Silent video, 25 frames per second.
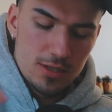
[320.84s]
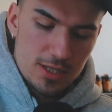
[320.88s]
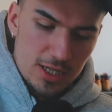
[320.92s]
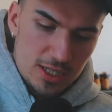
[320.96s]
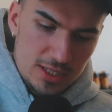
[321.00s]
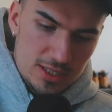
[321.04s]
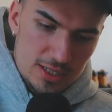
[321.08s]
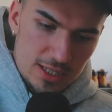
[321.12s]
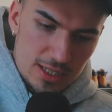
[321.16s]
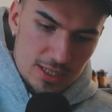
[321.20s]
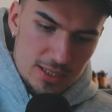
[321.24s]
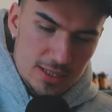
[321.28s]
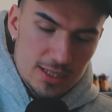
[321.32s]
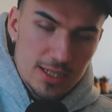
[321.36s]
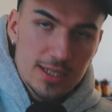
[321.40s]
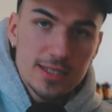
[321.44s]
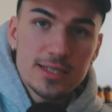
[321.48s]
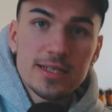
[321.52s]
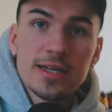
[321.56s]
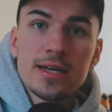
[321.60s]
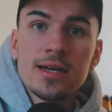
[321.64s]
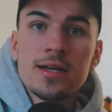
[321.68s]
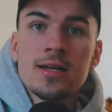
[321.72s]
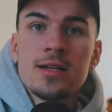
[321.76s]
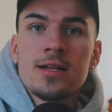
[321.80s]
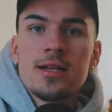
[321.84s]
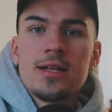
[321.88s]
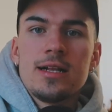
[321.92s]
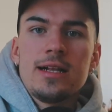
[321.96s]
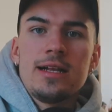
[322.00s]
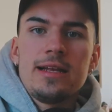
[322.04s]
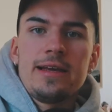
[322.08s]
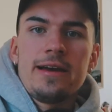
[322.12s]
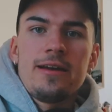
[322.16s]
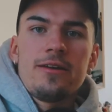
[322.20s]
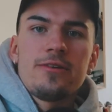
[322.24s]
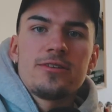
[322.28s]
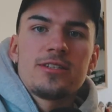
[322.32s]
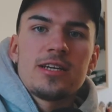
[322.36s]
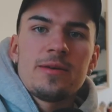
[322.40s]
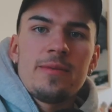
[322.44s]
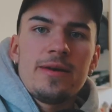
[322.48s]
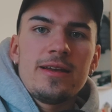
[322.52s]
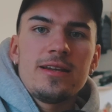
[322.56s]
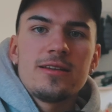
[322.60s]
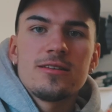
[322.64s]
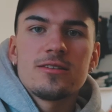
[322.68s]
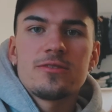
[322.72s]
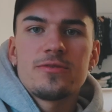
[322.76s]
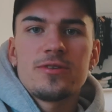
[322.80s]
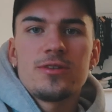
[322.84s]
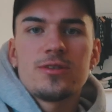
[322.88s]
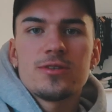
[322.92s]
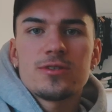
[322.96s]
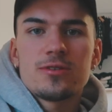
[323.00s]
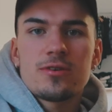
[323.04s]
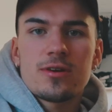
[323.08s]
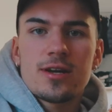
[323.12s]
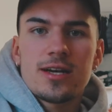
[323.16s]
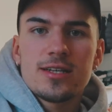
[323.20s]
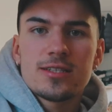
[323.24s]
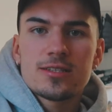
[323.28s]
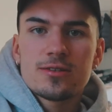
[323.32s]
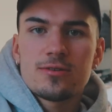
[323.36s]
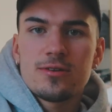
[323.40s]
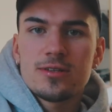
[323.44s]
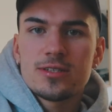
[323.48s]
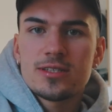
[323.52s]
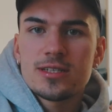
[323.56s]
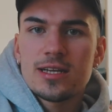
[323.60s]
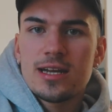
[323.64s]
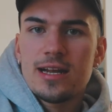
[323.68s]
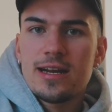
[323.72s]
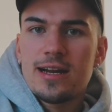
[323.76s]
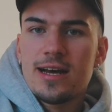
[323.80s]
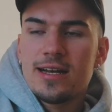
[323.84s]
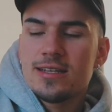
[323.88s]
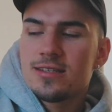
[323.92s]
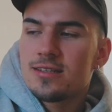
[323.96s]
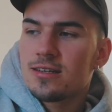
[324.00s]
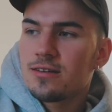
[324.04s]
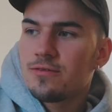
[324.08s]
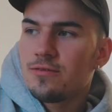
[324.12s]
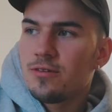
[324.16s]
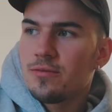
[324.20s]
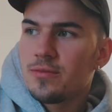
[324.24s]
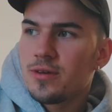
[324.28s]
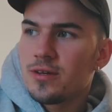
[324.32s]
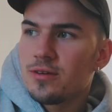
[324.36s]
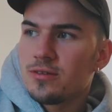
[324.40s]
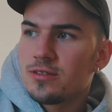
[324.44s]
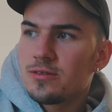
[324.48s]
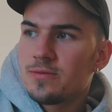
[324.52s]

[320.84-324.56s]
Test, Test, Test. Ja, Leute, am Ende des Videos noch ganz kurz eine kleine Ansage von mir.